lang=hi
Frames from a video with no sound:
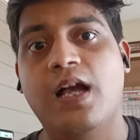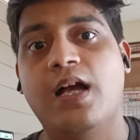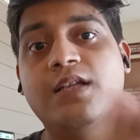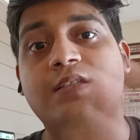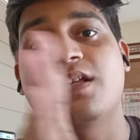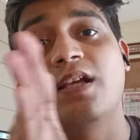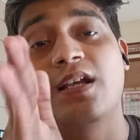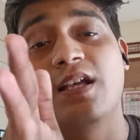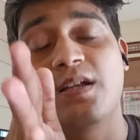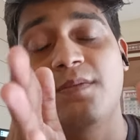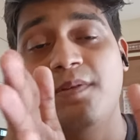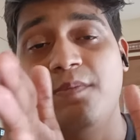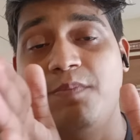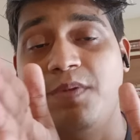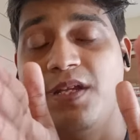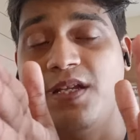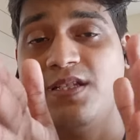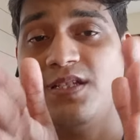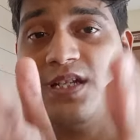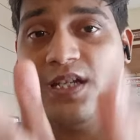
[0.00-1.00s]
अच्छा अगर मैं
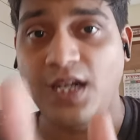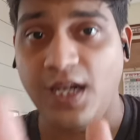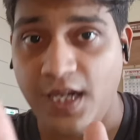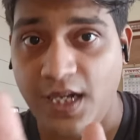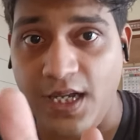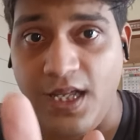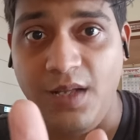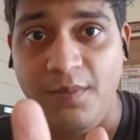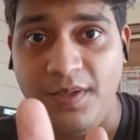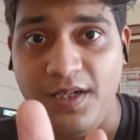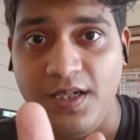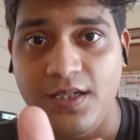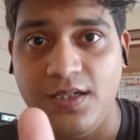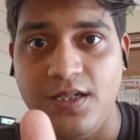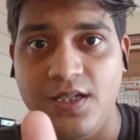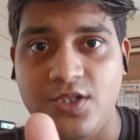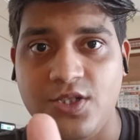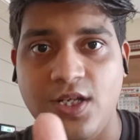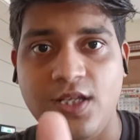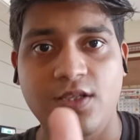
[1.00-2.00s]
पीएचडी इंडिया में
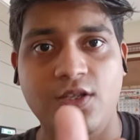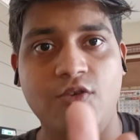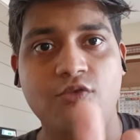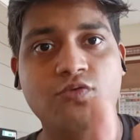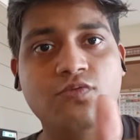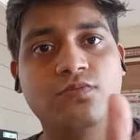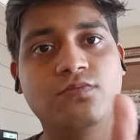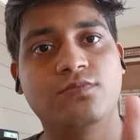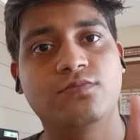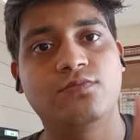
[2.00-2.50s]
करना चाहता हूँ